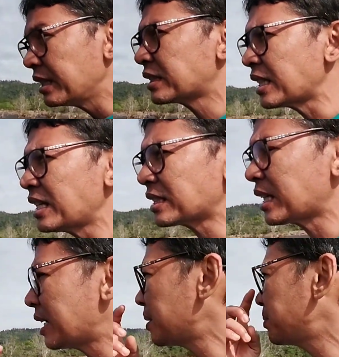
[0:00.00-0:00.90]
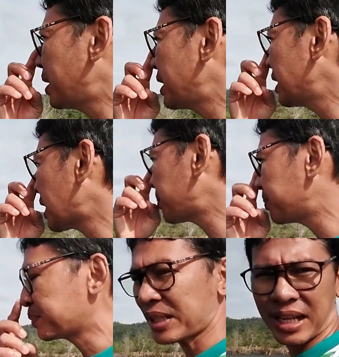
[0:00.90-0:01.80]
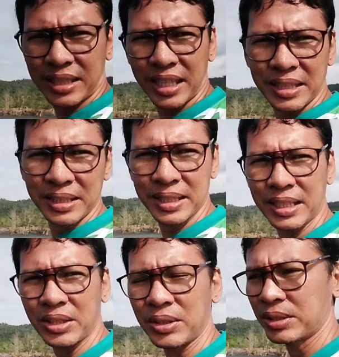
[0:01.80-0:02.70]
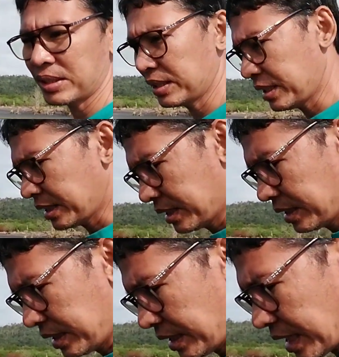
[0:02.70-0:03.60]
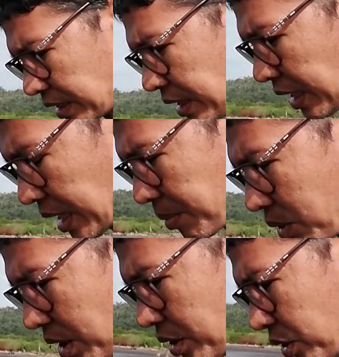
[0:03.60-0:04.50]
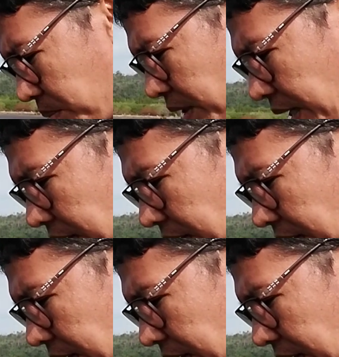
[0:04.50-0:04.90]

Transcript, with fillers: Isa yan sa mahirap sa atin. Ano? Hindi natin alam kung ano yung mga